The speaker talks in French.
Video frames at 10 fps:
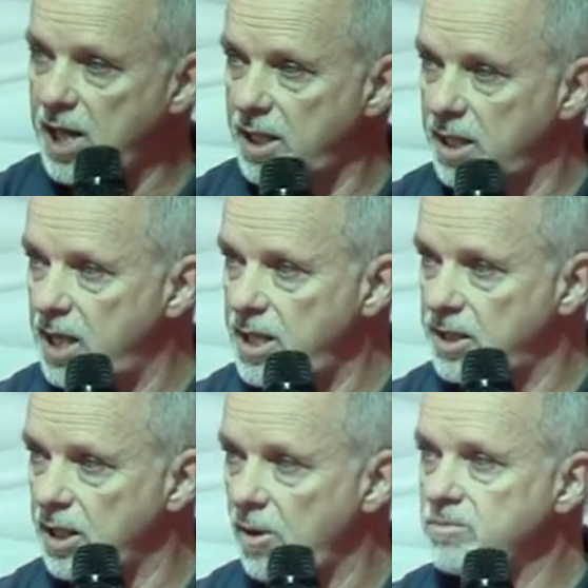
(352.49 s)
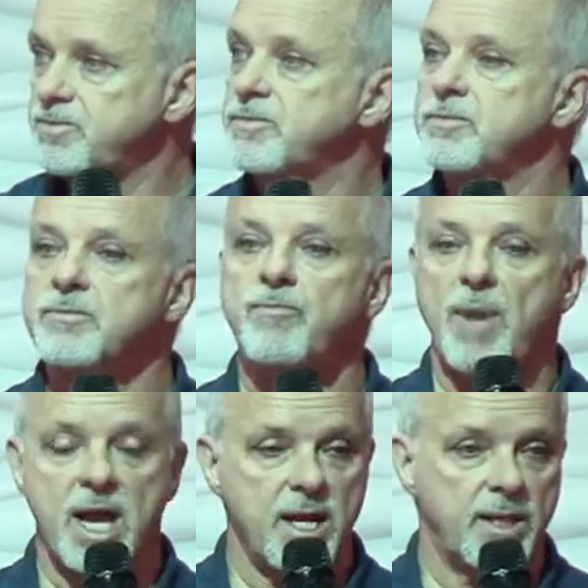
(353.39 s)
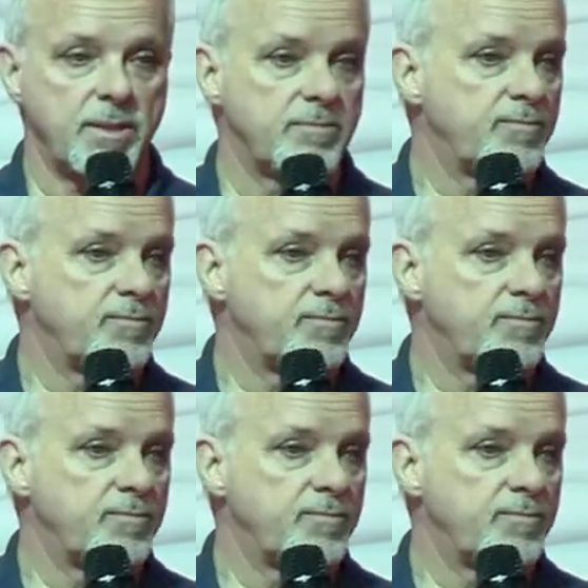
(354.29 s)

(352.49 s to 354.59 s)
dans l'Église. Mais euh,